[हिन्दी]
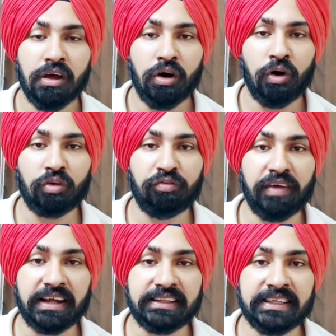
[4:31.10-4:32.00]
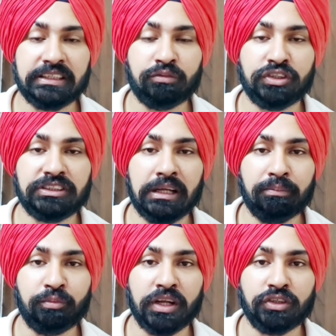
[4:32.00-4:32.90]
और वैक्सीनेशन वो इस
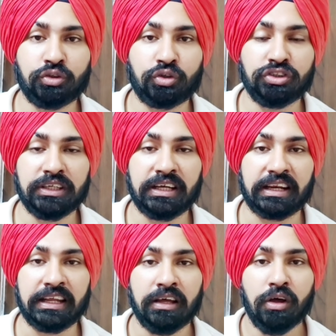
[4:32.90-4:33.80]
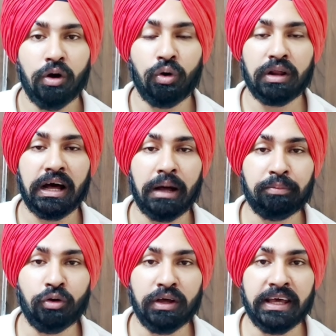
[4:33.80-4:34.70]
टाइम पूरे जोरों से कर रहे हैं और
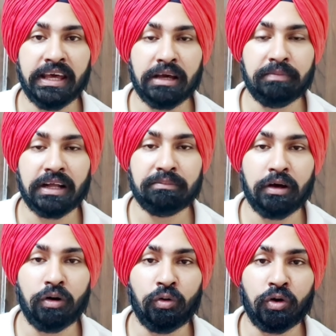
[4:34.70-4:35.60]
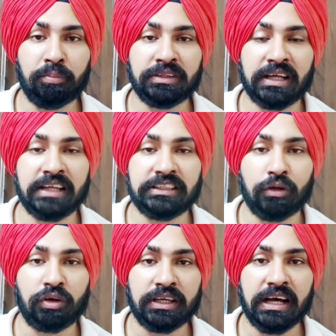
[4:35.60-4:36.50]
आपको एक बात मैं और बताना
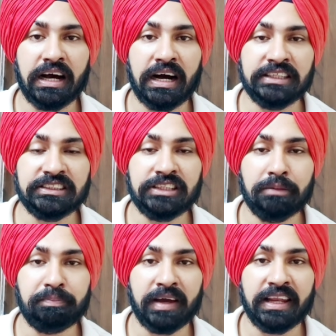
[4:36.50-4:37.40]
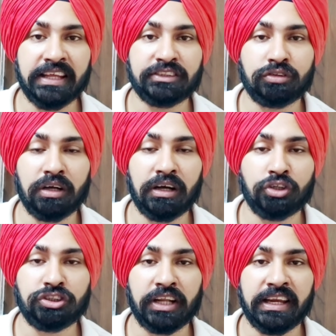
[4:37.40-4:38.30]
चाहूंगा कि आज से पहले इस
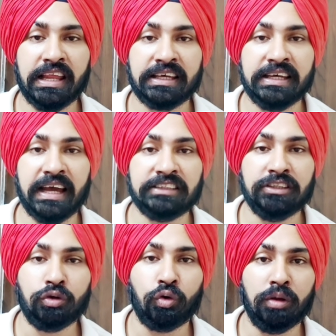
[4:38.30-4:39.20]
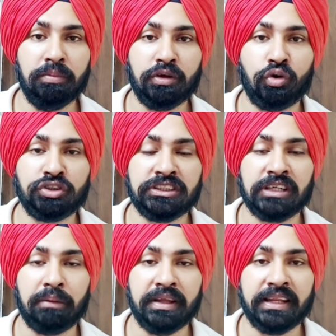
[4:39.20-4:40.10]
ऑस्ट्रेलिया की ऐसी कोई भी कोशिश
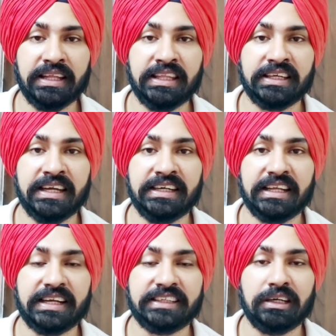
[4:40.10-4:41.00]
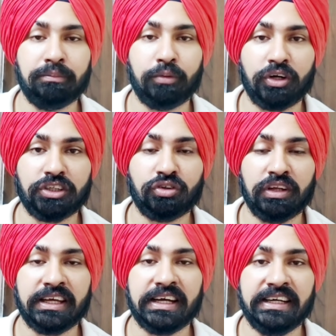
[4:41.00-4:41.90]
हमें नहीं दिखी इंटरनेशनल बॉर्डर्स को
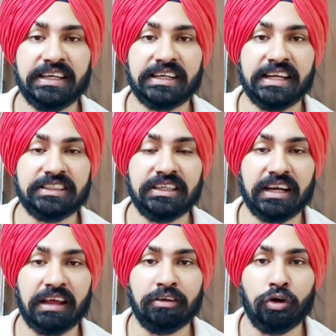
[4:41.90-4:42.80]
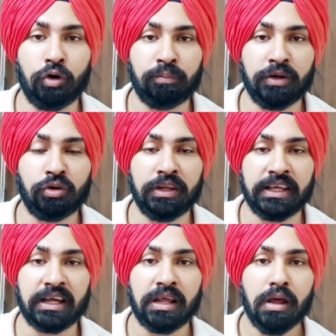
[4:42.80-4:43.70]
लेकर इंटरनेशनल ट्रैवल ओपन को लेकर